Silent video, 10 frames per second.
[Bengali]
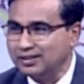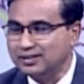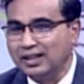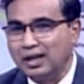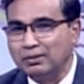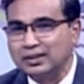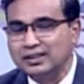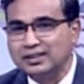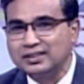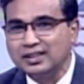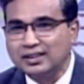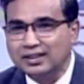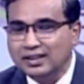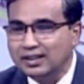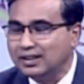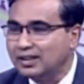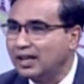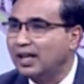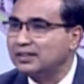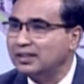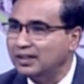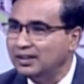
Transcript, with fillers: যে আমাদের দেশে কি কি খাতে